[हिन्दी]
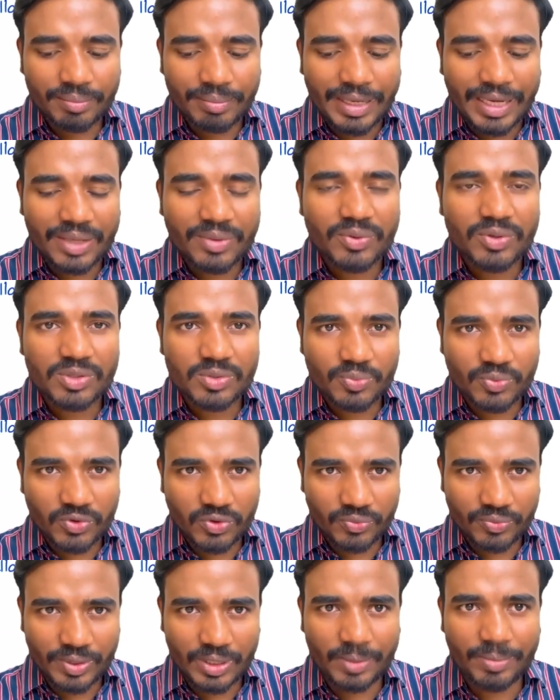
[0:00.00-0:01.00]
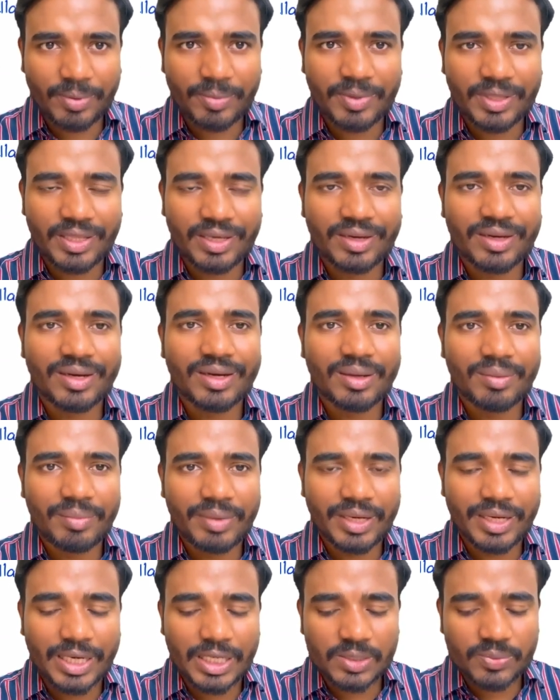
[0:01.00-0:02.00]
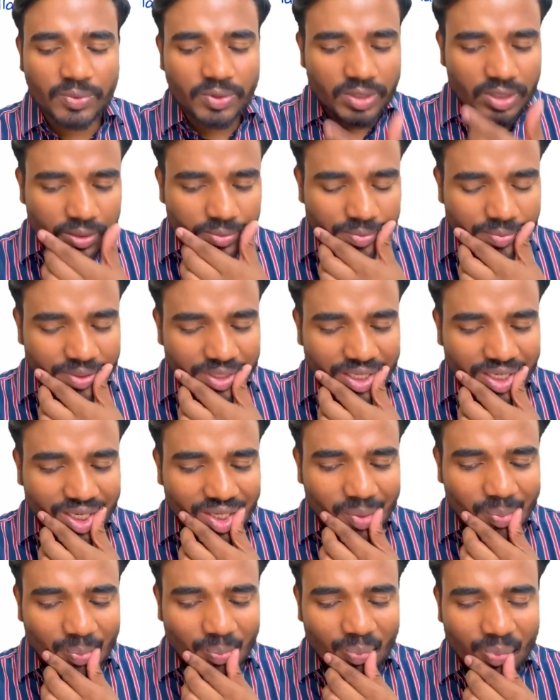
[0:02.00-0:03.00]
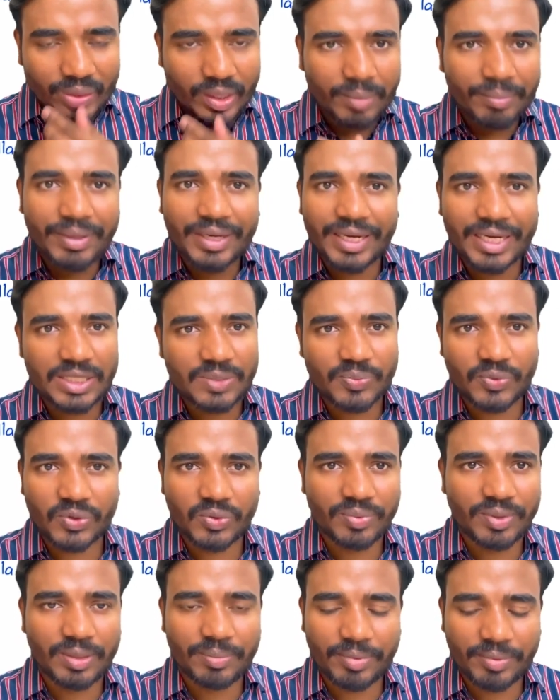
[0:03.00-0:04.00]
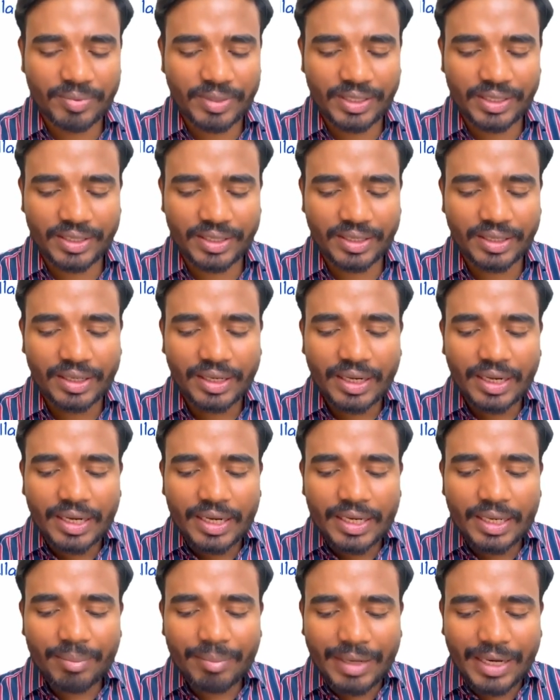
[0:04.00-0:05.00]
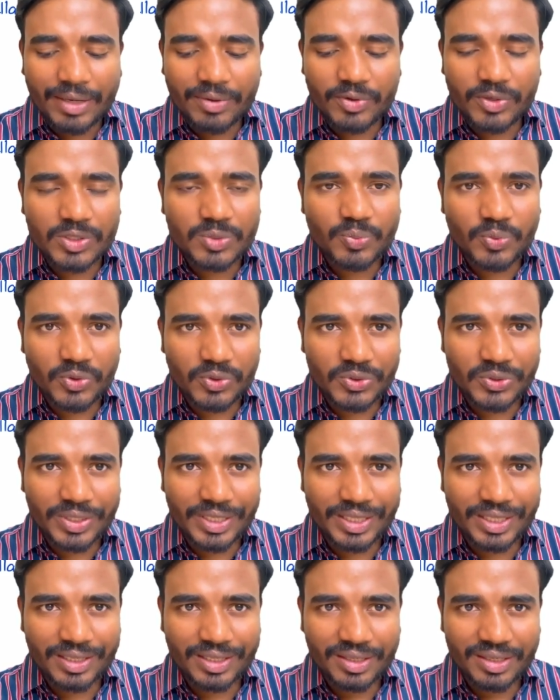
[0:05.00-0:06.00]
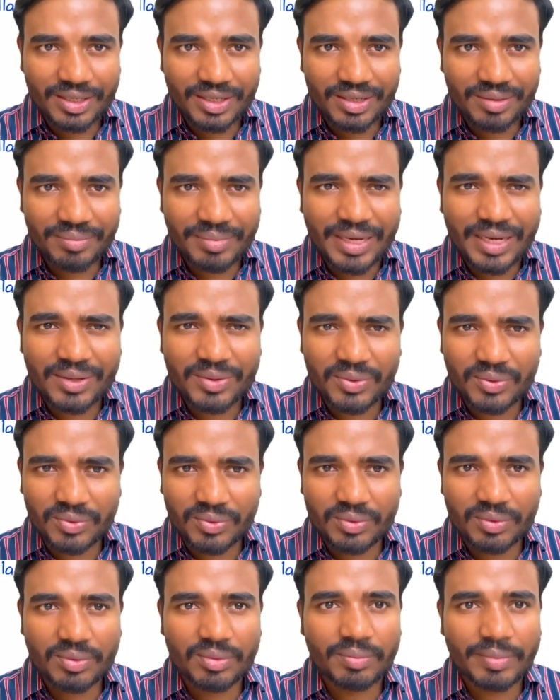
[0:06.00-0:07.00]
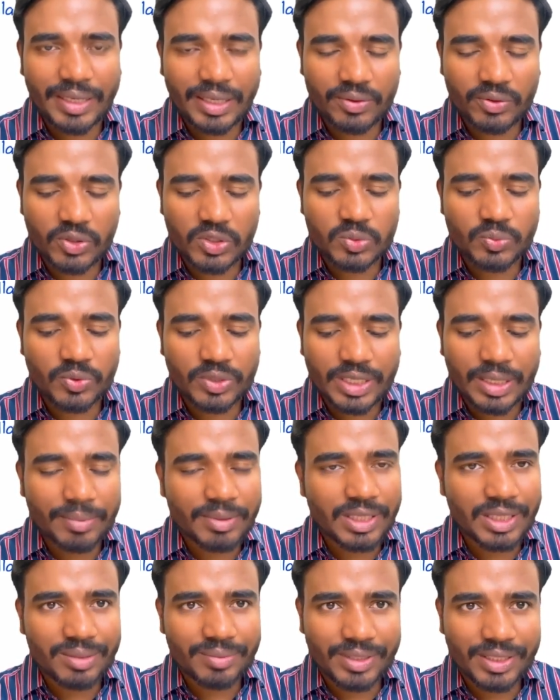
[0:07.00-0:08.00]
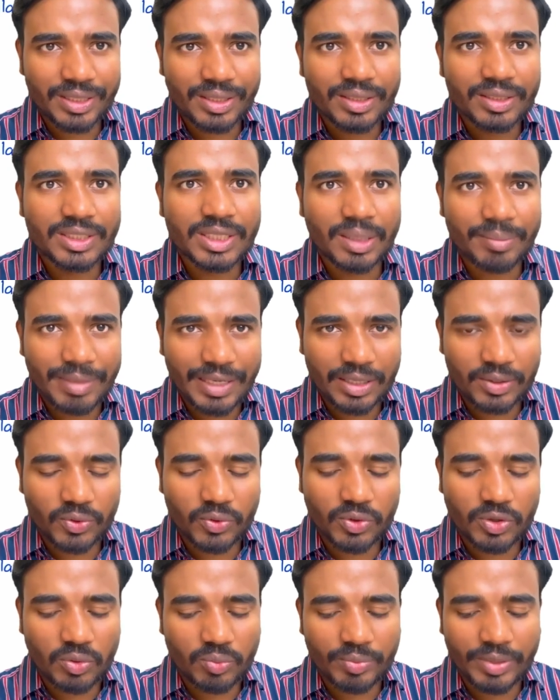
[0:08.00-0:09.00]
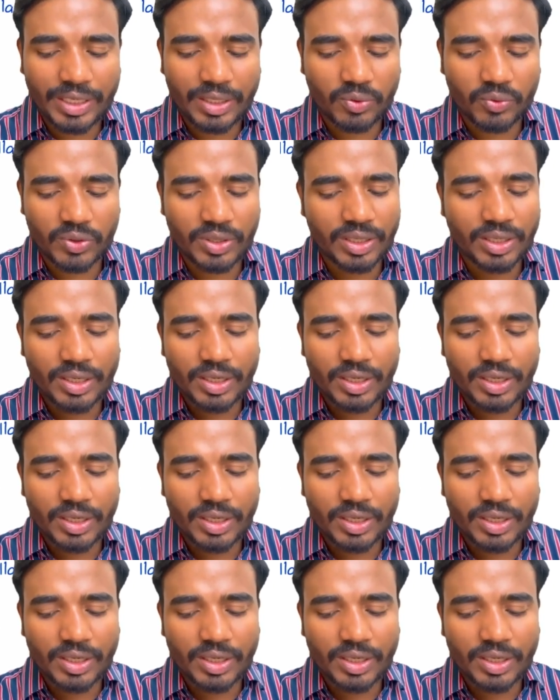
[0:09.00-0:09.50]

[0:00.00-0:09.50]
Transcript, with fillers: माइक्रो पे बनेगा मेगा स्पोर किस पे बनेगा मेगा स्पोरोफिल पे बनेगा ये माइक्रोस्पोर जो है ना माइक्रो माइक्रो स्पोर क्या बताया था मैंने जहाँ माइक्रो होगा वो मेल होगा